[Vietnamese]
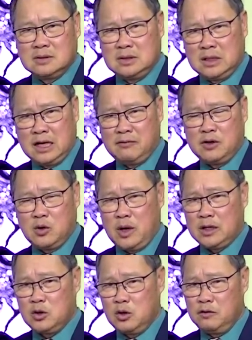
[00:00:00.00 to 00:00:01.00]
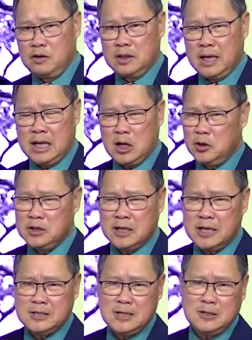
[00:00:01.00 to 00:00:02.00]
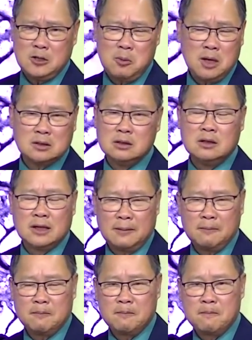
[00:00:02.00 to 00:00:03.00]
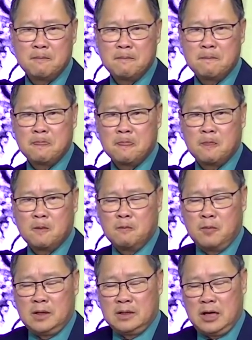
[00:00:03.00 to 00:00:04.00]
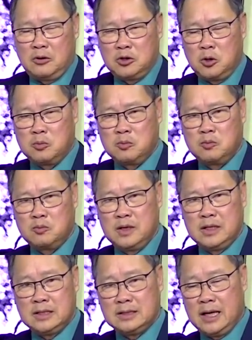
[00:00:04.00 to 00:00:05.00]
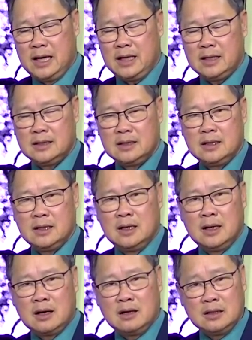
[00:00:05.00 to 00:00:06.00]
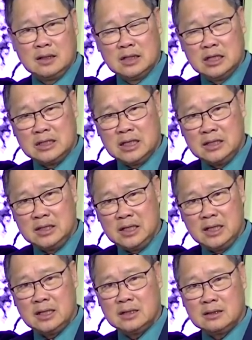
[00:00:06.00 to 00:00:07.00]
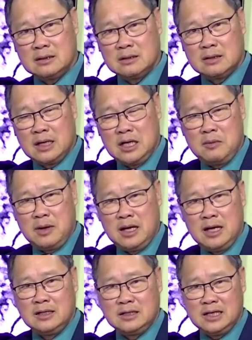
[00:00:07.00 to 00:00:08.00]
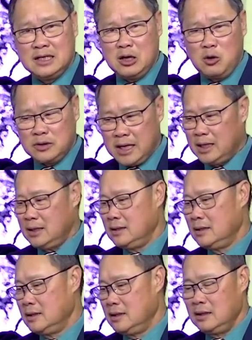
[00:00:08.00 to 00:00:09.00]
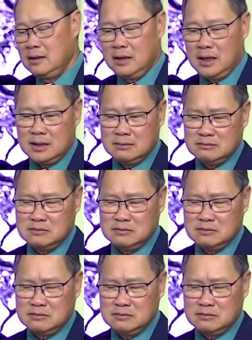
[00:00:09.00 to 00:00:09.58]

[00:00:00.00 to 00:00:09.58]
những năm vừa qua thì quý vị thấy là có những cái chết nó bất thường lắm bên giáo dục bên y tế có những người tự nhiên khi mà lên tiếng đấu tranh à,